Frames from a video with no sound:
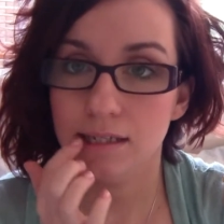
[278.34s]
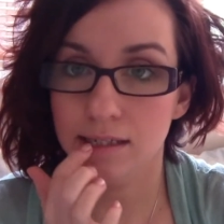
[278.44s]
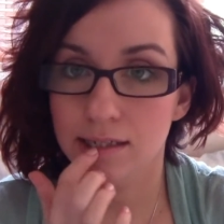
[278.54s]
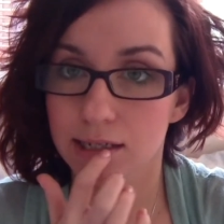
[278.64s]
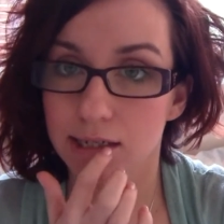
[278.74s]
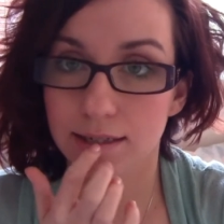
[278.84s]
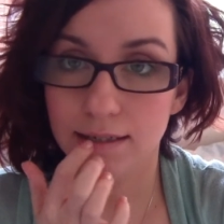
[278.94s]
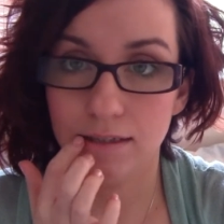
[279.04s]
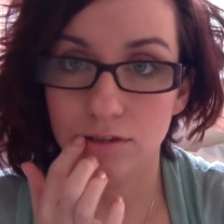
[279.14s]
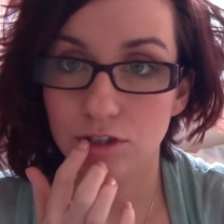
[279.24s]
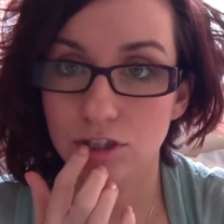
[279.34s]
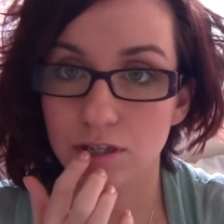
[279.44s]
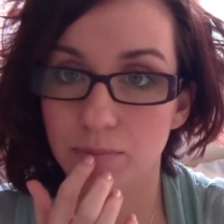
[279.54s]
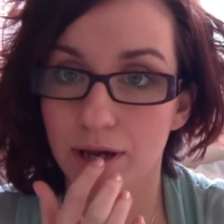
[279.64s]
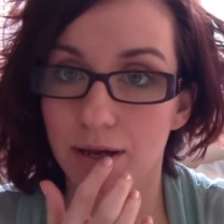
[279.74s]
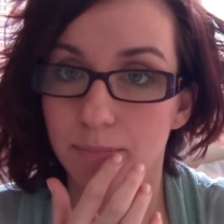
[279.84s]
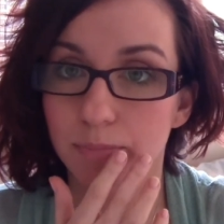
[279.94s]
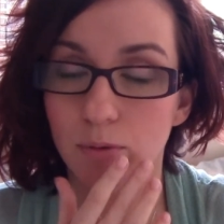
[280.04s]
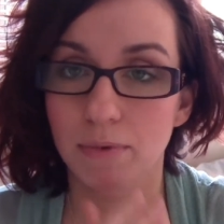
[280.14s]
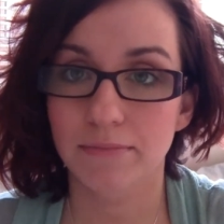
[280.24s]
I e, troszeczkę miałam
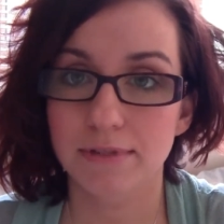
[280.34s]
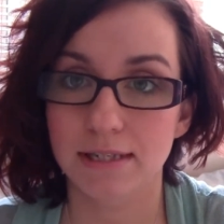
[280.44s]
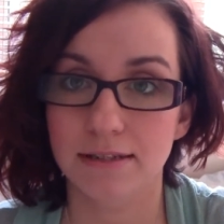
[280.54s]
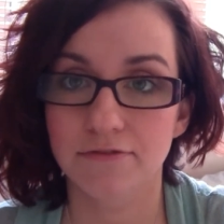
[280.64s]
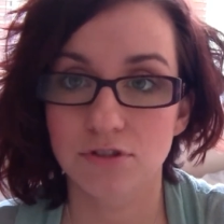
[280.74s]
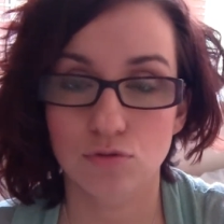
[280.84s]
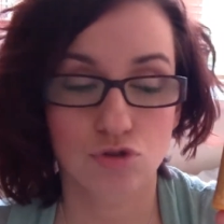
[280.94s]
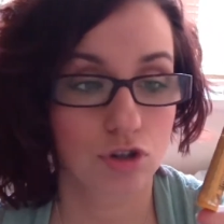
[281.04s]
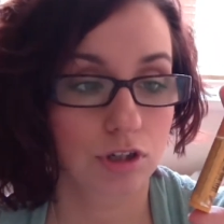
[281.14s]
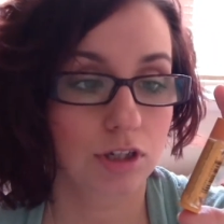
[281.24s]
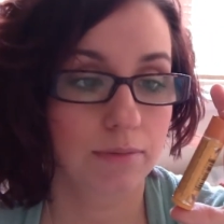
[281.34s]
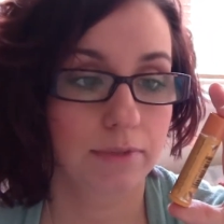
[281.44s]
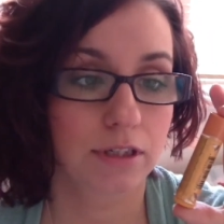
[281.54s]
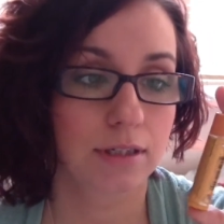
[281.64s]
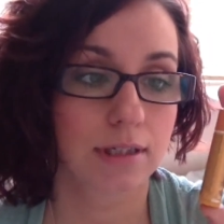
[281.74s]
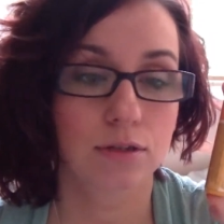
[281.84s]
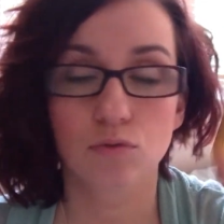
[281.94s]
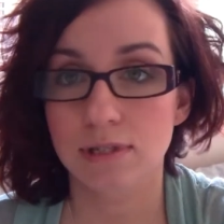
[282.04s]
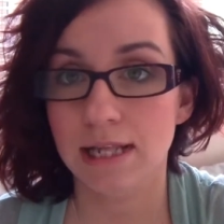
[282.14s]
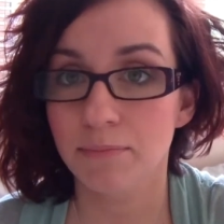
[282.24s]
problem z wysuszonymi e,
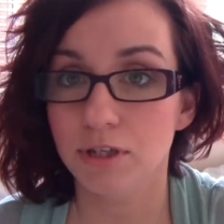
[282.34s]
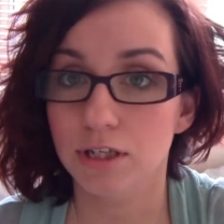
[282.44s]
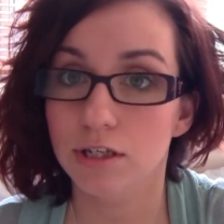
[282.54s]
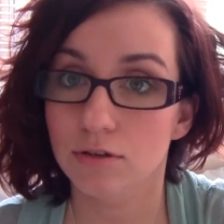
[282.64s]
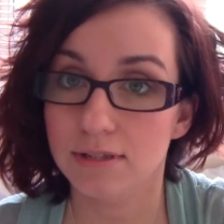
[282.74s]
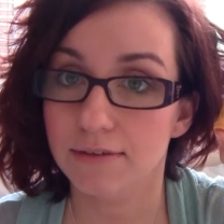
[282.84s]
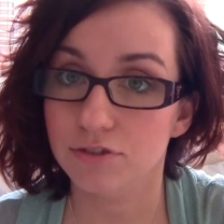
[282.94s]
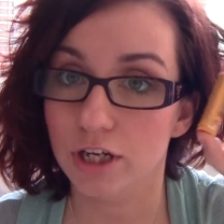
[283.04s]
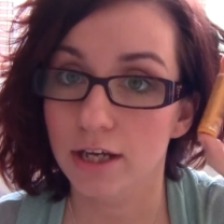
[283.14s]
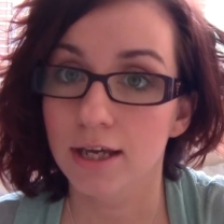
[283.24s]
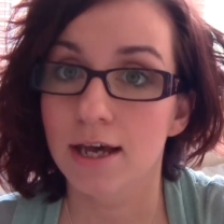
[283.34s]
ustami i on zawsze